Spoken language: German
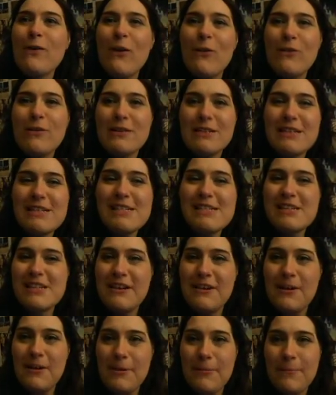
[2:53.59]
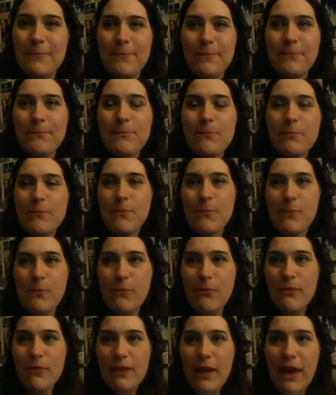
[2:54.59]
Und ähm,
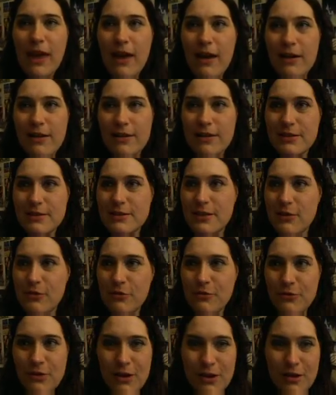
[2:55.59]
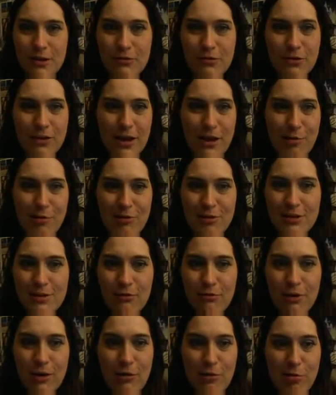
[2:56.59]
naja, auf jeden Fall sind
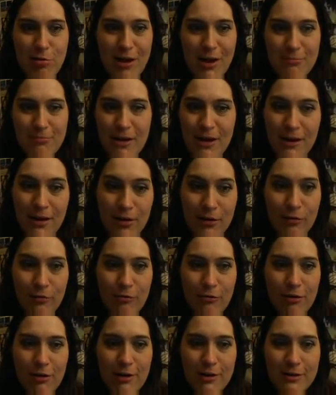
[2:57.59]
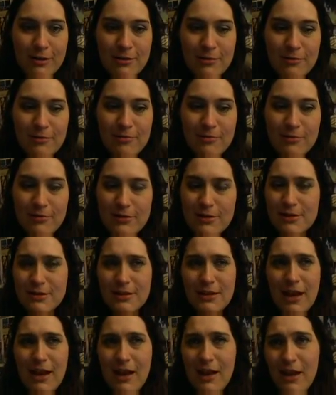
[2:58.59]
die Videos halt mega geworden. Und
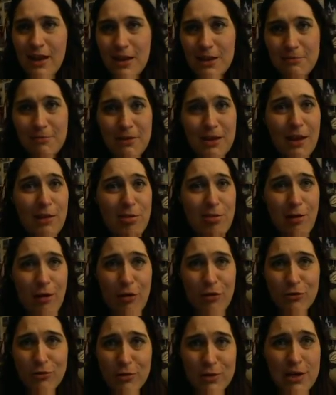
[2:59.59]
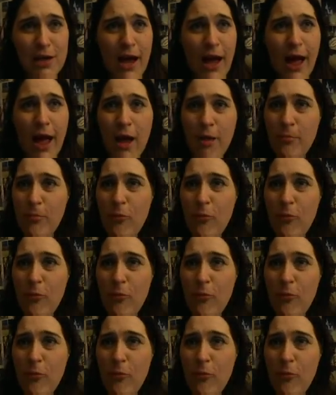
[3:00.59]
ich bin jetzt auch total